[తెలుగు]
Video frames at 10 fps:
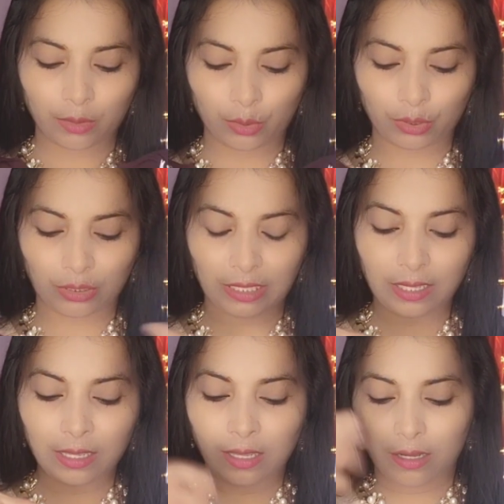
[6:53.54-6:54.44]
ఉంటుంది
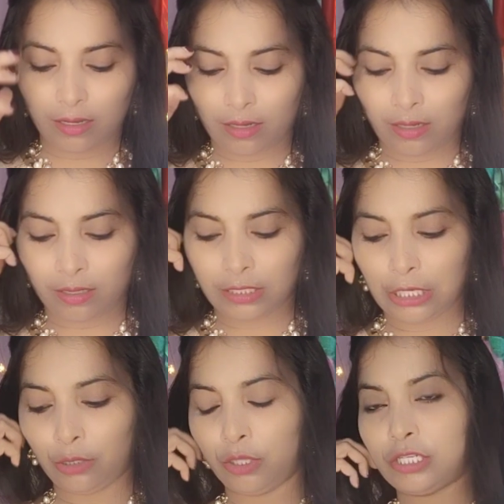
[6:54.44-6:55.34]

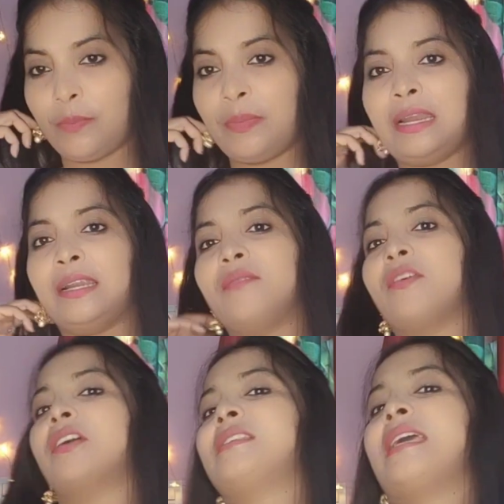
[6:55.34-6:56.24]
తెలుగులో చెప్పాలంటే
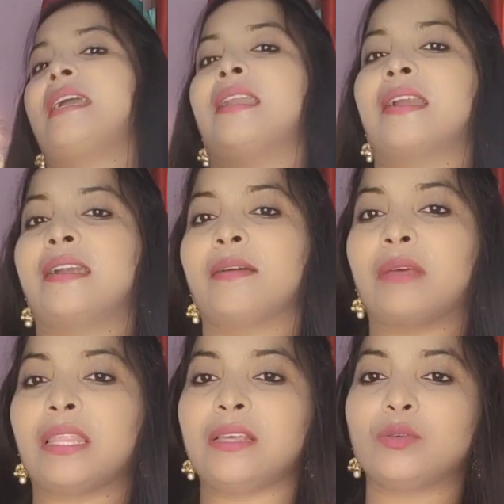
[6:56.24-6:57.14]
ఒక్కసాయి కలర్ అంటాం
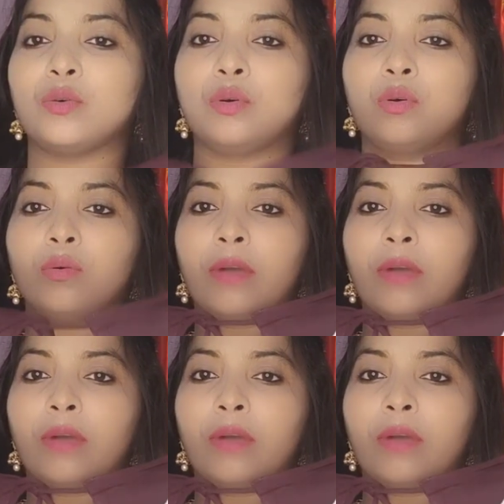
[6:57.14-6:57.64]
కదా సో ఒక్క